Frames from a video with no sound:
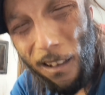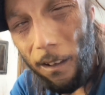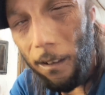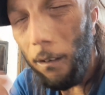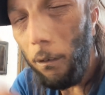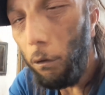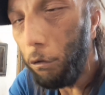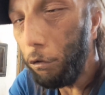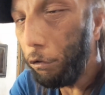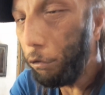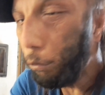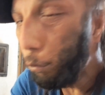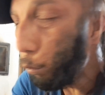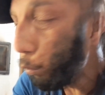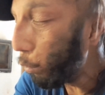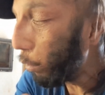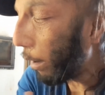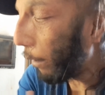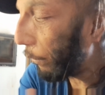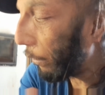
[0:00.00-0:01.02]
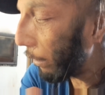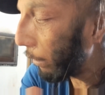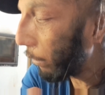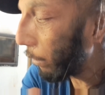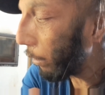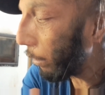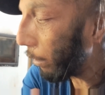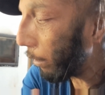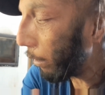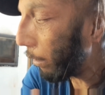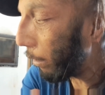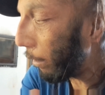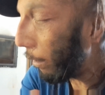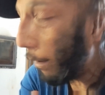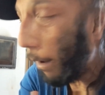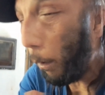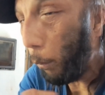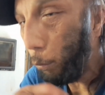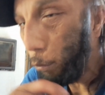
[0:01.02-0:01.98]
Hein. On joue avec
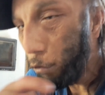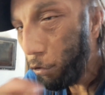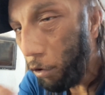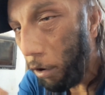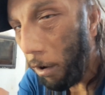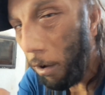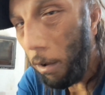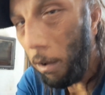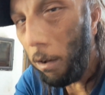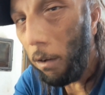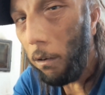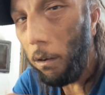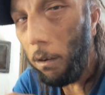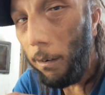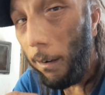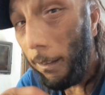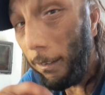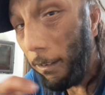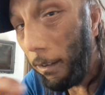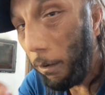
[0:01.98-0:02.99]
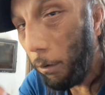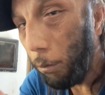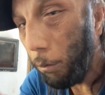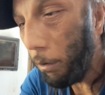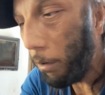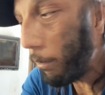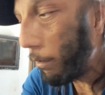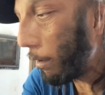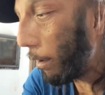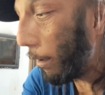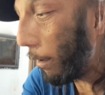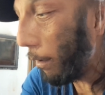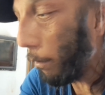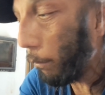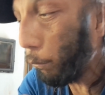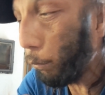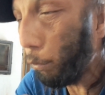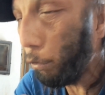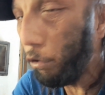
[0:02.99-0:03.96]
euh, la hauteur, euh, la
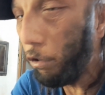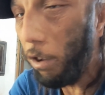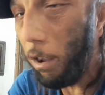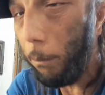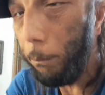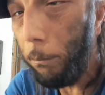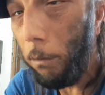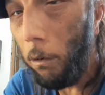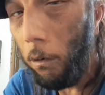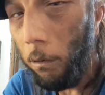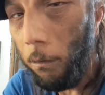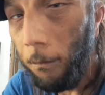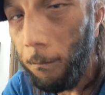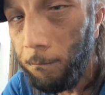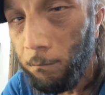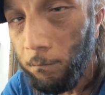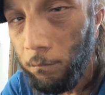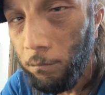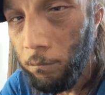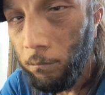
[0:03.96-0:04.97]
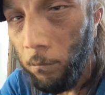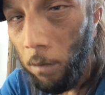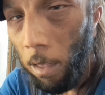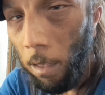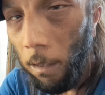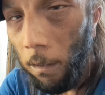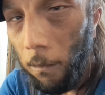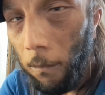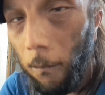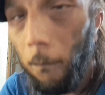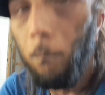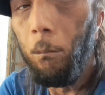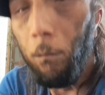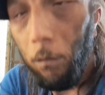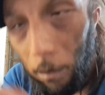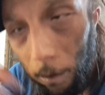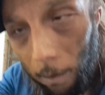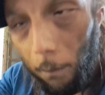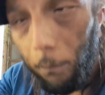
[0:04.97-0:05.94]
sécurité, grossièrement.
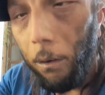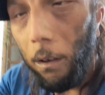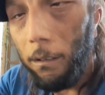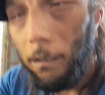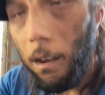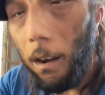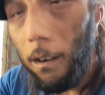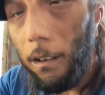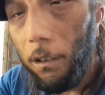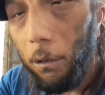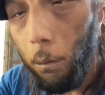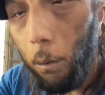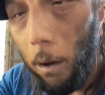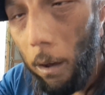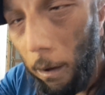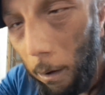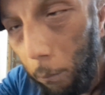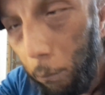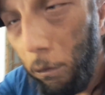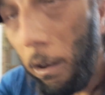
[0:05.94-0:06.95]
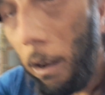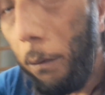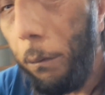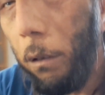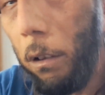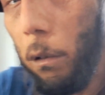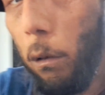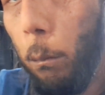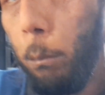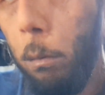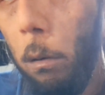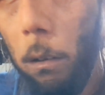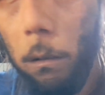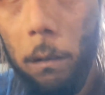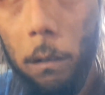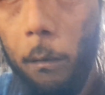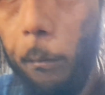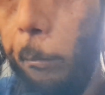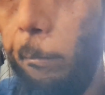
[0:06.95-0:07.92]
Il va dire l'histoire et vous allez vite comprendre.